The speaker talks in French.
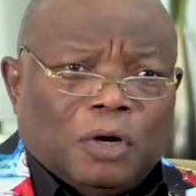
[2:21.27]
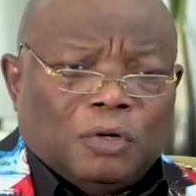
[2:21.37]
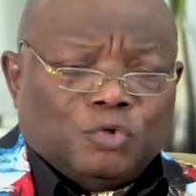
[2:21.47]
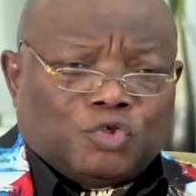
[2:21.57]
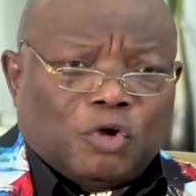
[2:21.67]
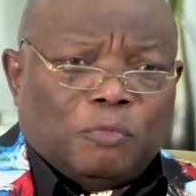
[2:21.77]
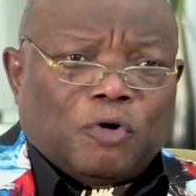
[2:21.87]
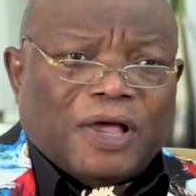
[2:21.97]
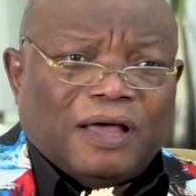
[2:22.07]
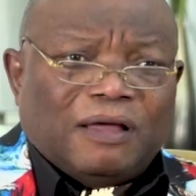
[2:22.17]
Euh, nous sommes
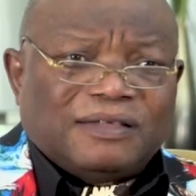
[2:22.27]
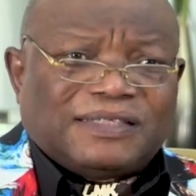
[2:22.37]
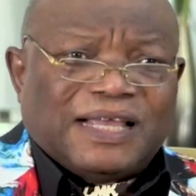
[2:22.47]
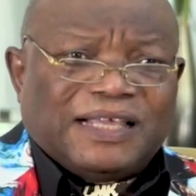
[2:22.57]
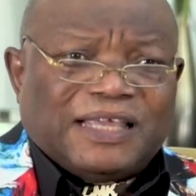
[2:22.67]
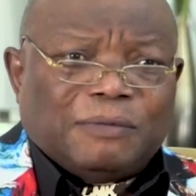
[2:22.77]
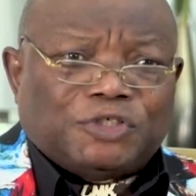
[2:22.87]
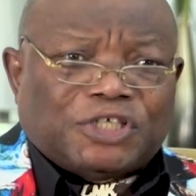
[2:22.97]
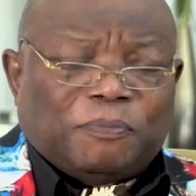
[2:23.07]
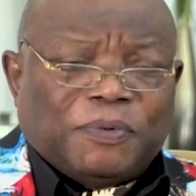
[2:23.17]
au
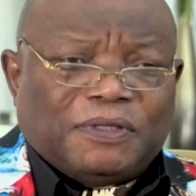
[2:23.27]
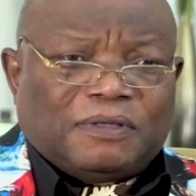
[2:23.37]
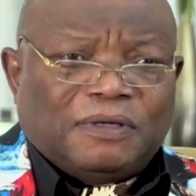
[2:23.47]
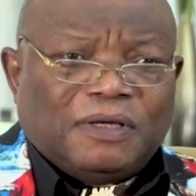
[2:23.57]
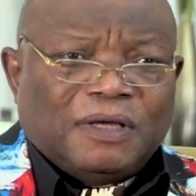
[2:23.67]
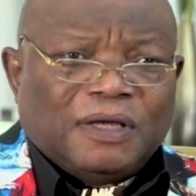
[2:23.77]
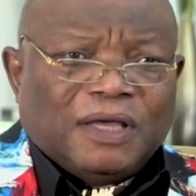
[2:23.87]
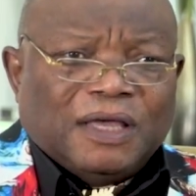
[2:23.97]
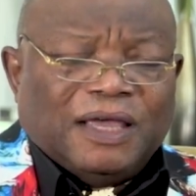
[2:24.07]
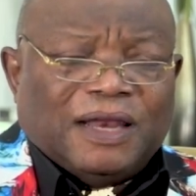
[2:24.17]
45e chapitre
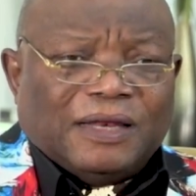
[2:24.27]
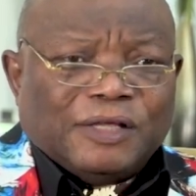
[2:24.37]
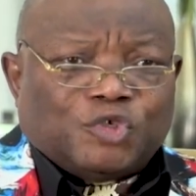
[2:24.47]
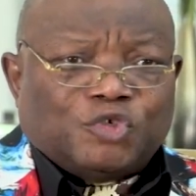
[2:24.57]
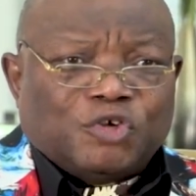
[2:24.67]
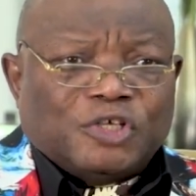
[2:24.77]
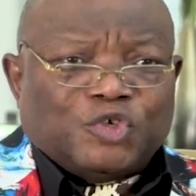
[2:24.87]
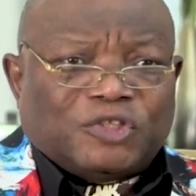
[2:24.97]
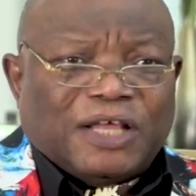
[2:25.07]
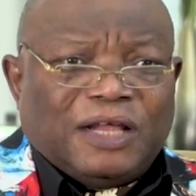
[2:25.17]
et la décision
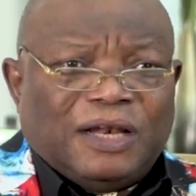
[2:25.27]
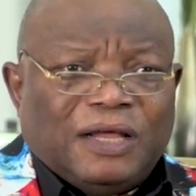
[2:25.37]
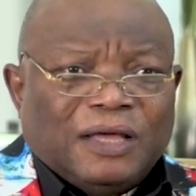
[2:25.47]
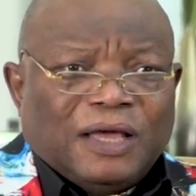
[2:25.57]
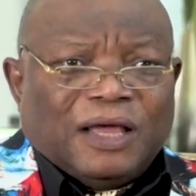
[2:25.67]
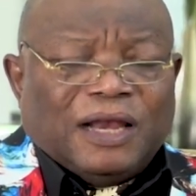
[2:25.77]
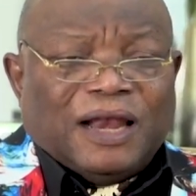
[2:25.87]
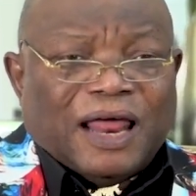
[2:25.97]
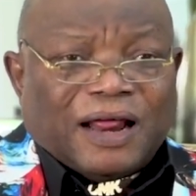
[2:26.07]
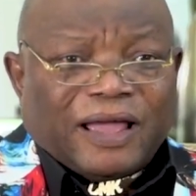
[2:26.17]
des hôtels,
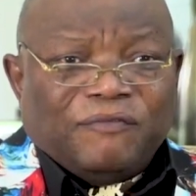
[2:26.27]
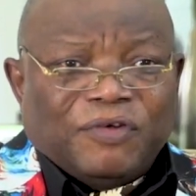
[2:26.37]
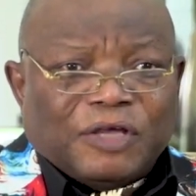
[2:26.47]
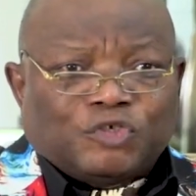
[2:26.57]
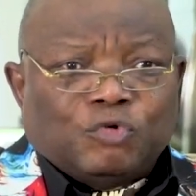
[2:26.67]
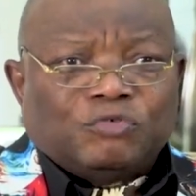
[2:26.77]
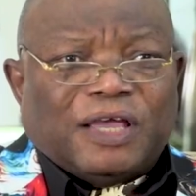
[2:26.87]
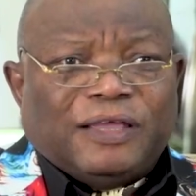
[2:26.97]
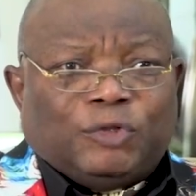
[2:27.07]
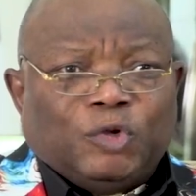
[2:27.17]
la révélation
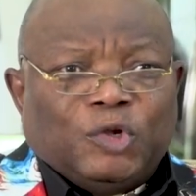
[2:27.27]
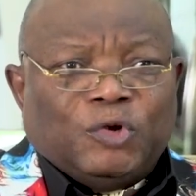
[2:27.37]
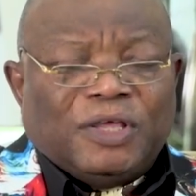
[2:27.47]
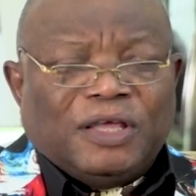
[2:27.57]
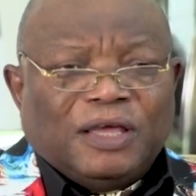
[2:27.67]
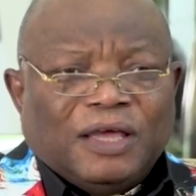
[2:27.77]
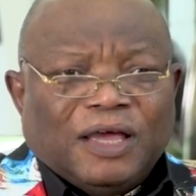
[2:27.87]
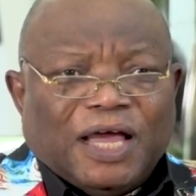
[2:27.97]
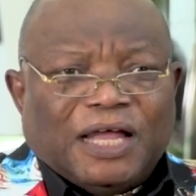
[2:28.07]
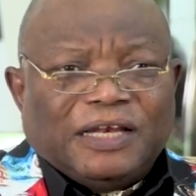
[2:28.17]
nous a été donnée
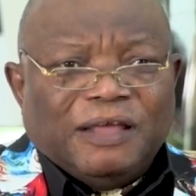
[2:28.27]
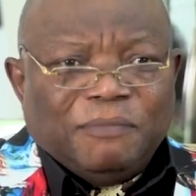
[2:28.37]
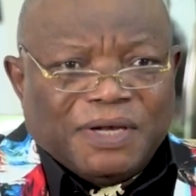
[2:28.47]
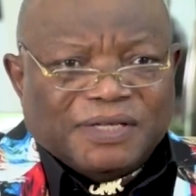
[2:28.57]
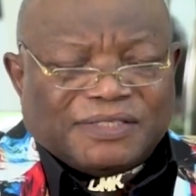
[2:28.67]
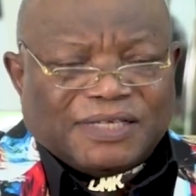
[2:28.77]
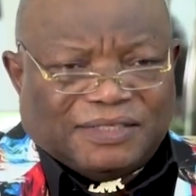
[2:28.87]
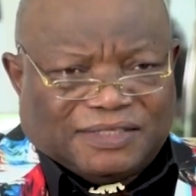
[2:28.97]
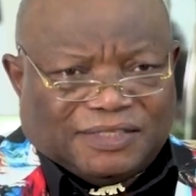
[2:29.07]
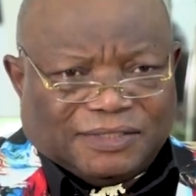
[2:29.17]
en
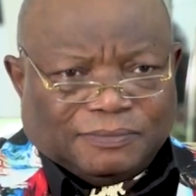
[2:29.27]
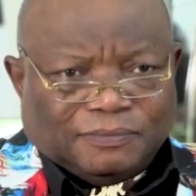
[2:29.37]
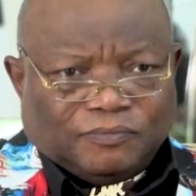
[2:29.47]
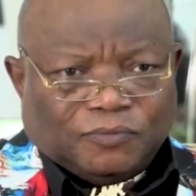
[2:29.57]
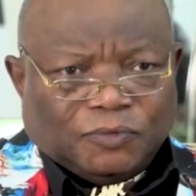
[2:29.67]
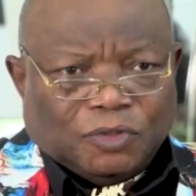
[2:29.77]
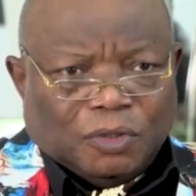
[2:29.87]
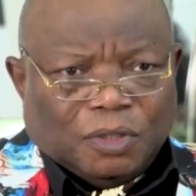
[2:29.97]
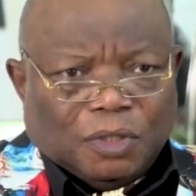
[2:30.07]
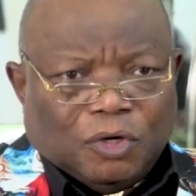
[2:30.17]
2007,
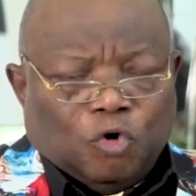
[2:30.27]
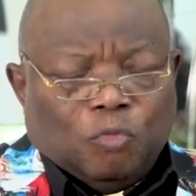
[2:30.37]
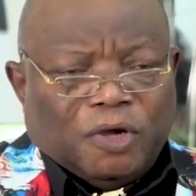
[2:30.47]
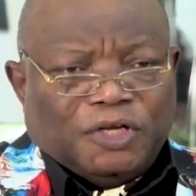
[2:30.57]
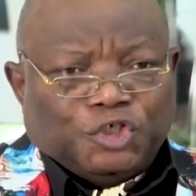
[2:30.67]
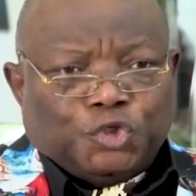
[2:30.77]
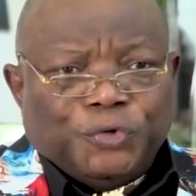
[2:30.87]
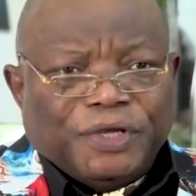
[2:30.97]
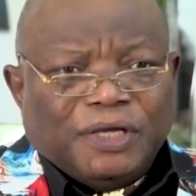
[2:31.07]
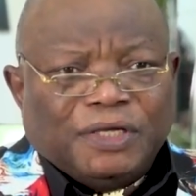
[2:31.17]
au mois de
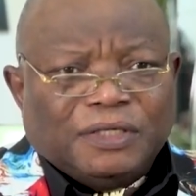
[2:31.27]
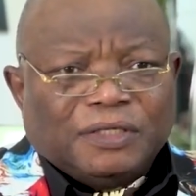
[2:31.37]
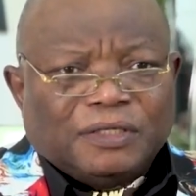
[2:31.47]
juillet.